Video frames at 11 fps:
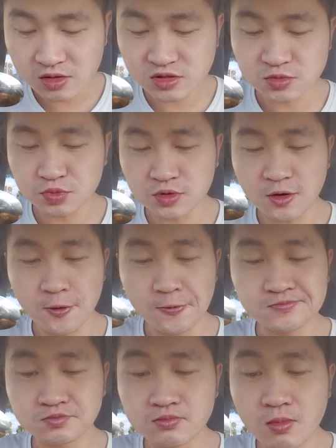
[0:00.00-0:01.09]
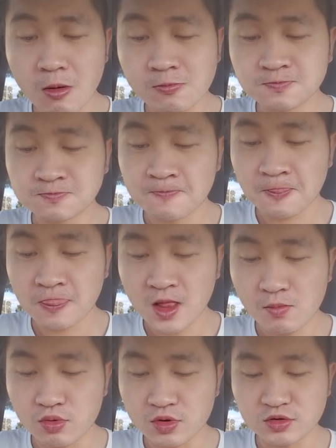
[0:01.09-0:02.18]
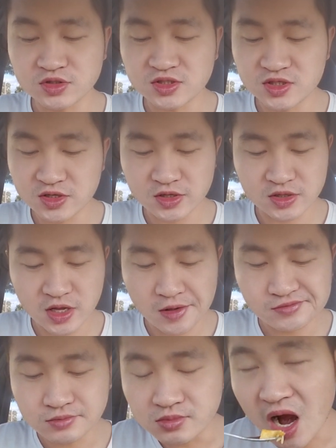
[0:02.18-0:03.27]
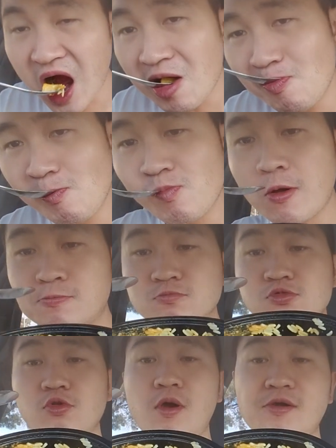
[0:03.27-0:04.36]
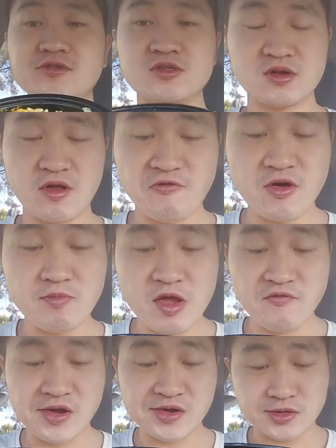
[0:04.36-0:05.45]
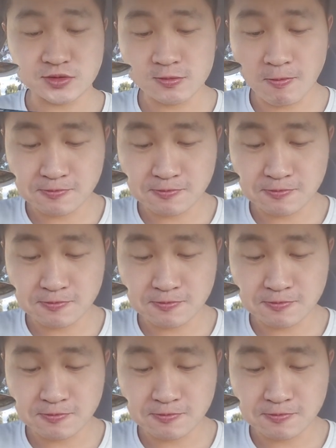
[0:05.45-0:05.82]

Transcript: 是不够不够吸引人的。不过这方便饭啊，